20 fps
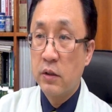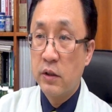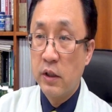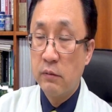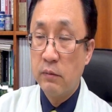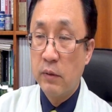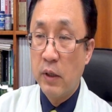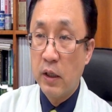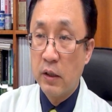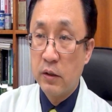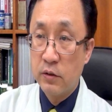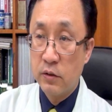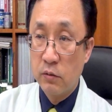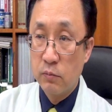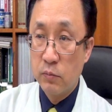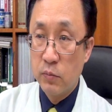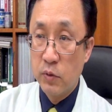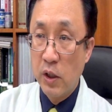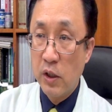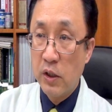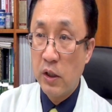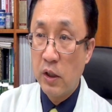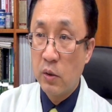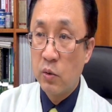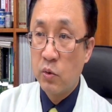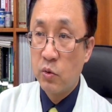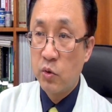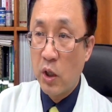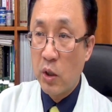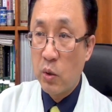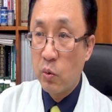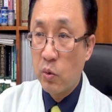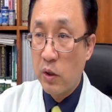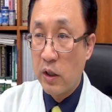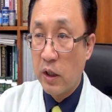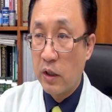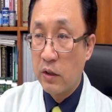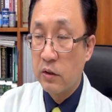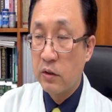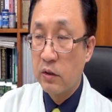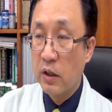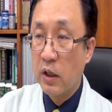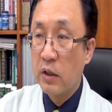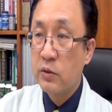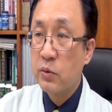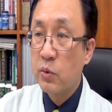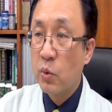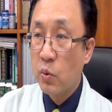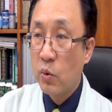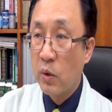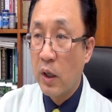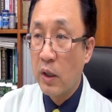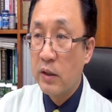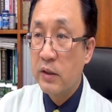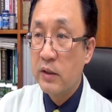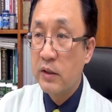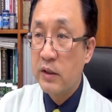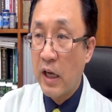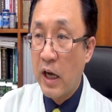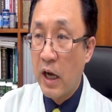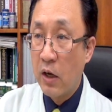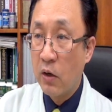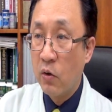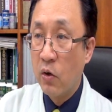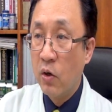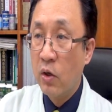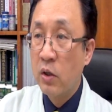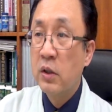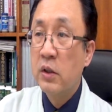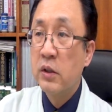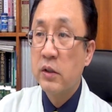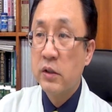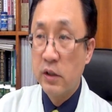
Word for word: 지방 성분이 그냥 쇠고기라든가 소간, 장어,